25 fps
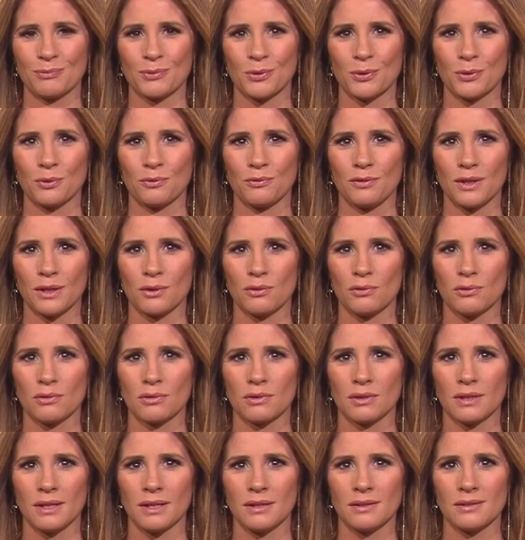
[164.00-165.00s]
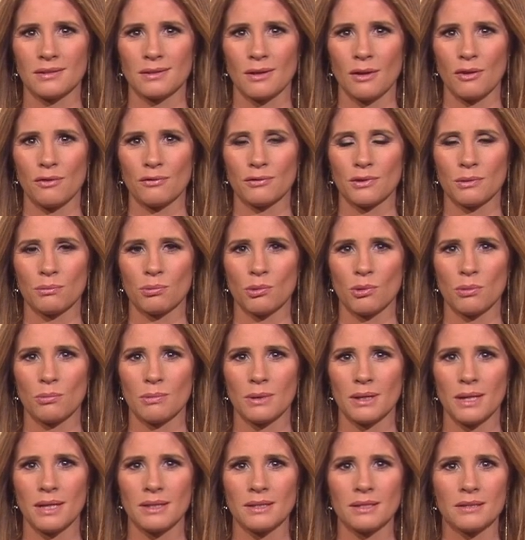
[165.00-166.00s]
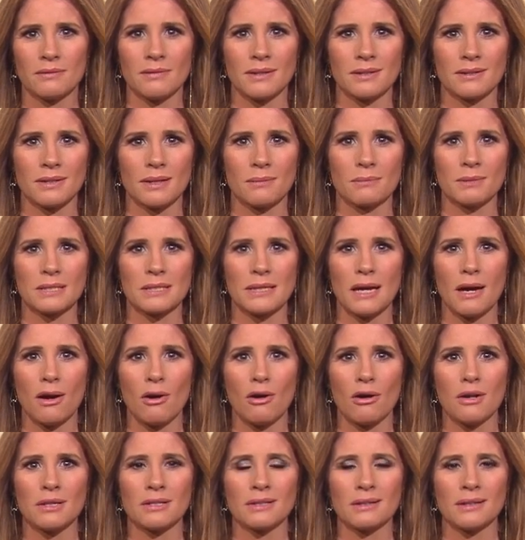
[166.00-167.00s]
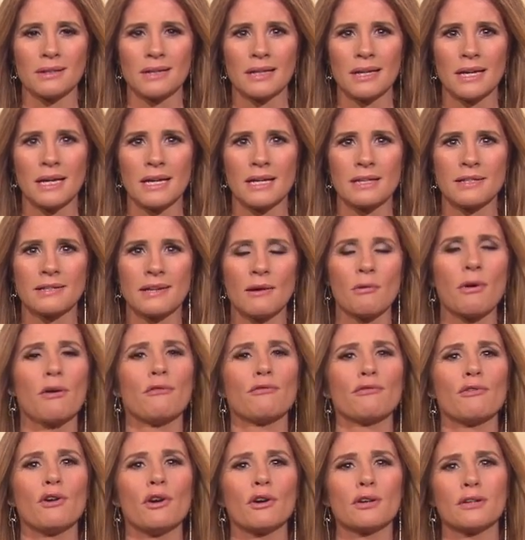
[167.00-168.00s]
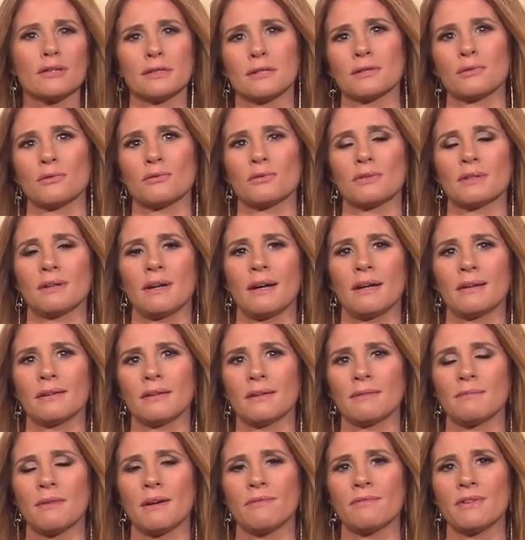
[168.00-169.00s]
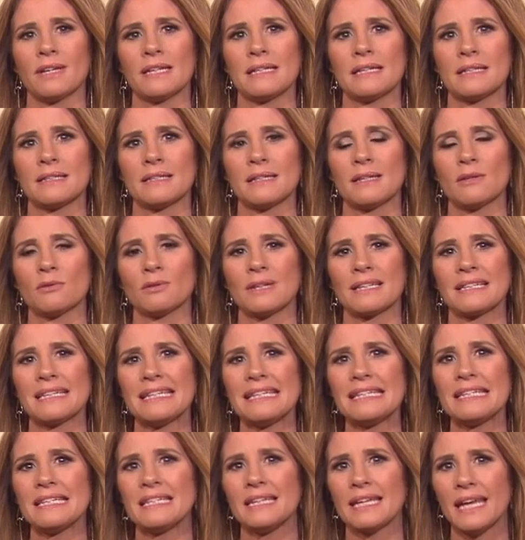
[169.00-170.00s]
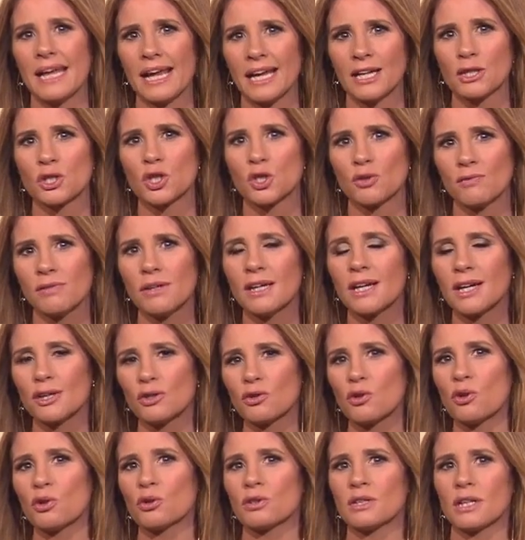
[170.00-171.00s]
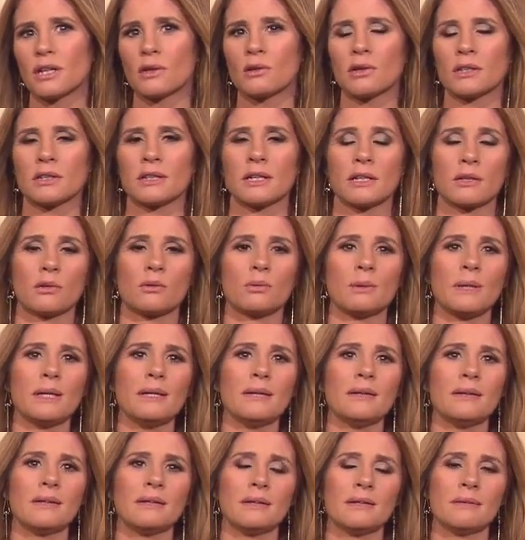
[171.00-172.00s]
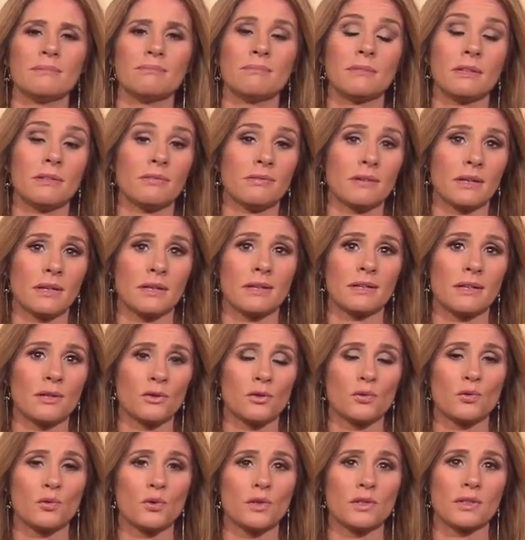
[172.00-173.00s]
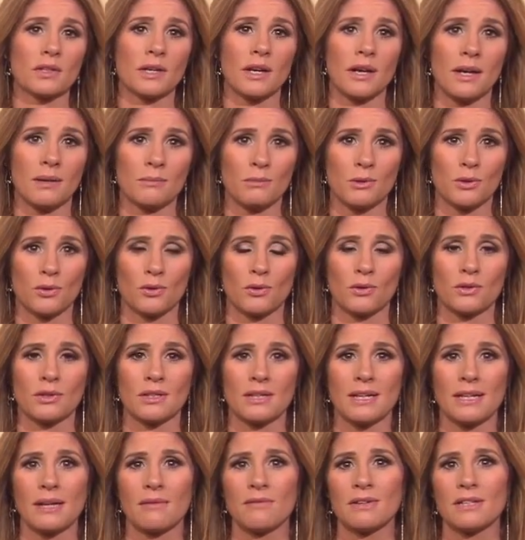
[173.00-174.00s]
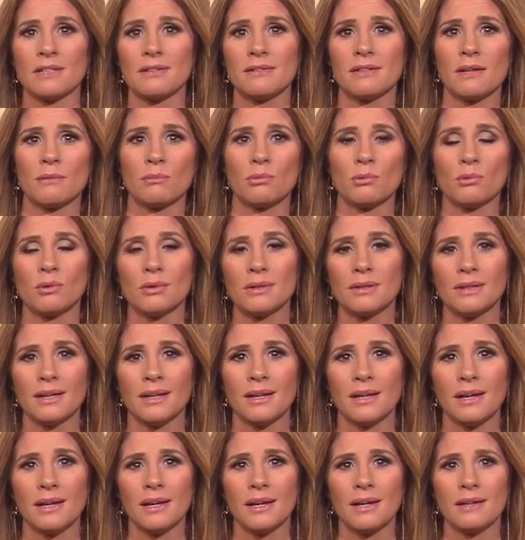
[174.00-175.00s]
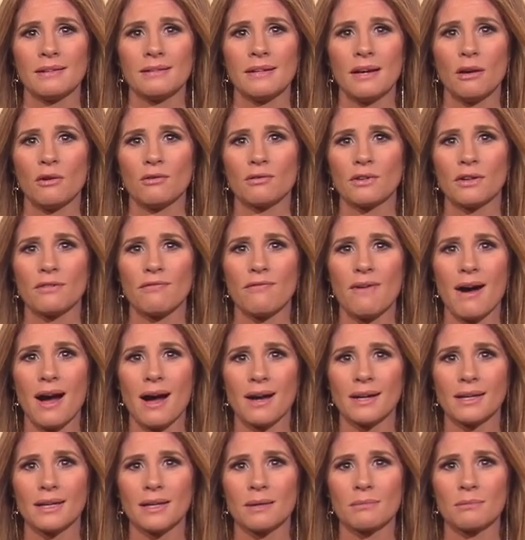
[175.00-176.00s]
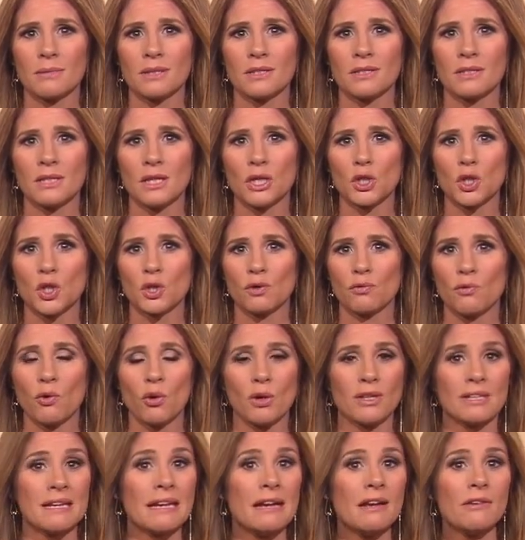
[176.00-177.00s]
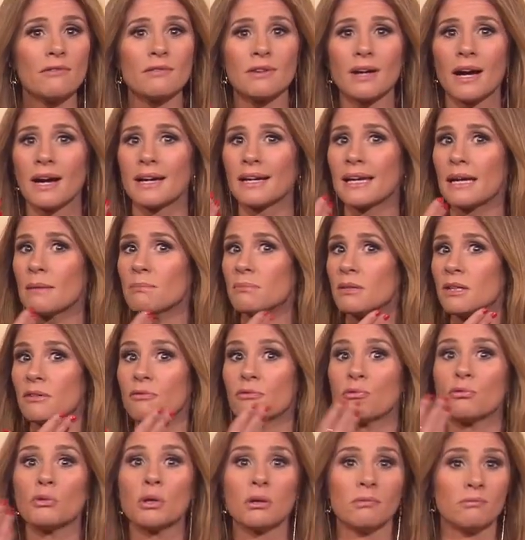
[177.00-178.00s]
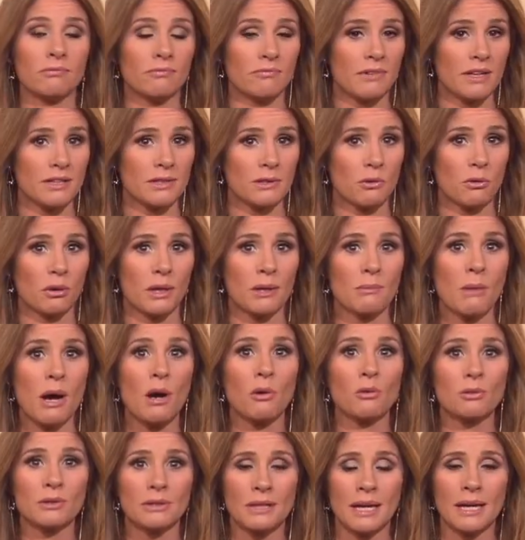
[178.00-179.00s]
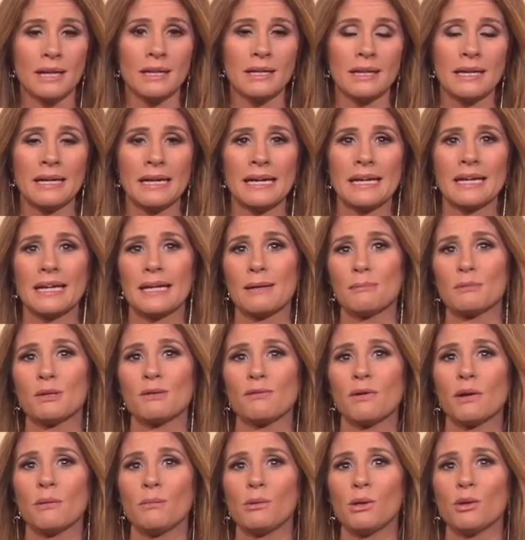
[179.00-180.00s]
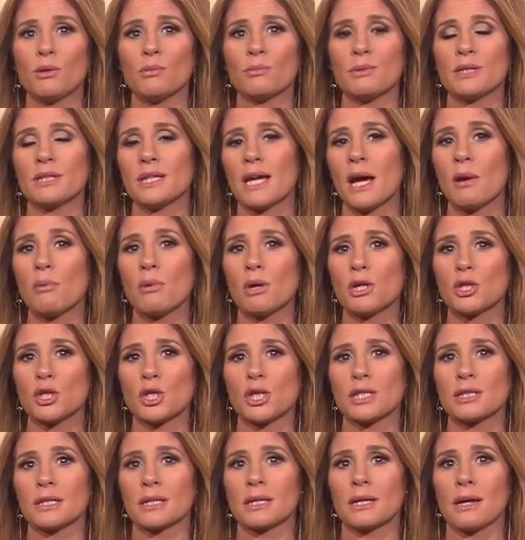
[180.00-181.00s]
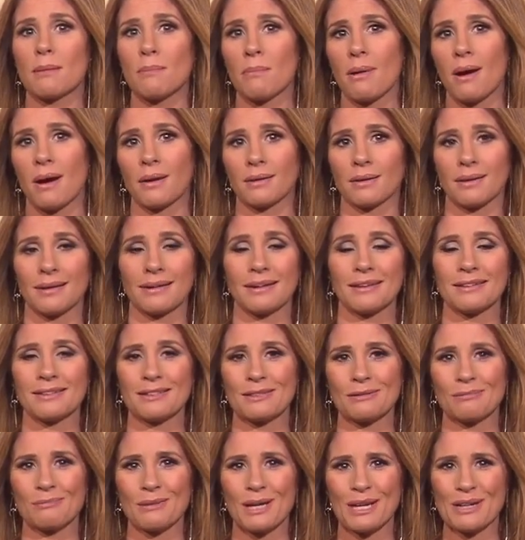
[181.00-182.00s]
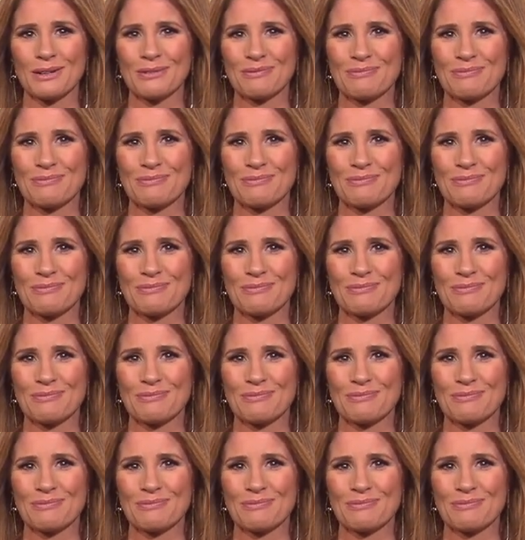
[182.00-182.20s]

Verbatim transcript: Und wir gucken jetzt auf die Prominenz. Was gibt es da heute? Sarah Ferguson unter anderem haben wir in der Sendung. Das ist die Ex-Schwiegertochter der Queen. Ähm, die verrät ein süßes Geheimnis heute. Dann haben wir Dieter Bohlen, der auf Quark im Gesicht schwört, hilft angeblich für was auch immer. Und dann gibt es Wirbel um Sarah Jessica Parker. Jetzt mehr.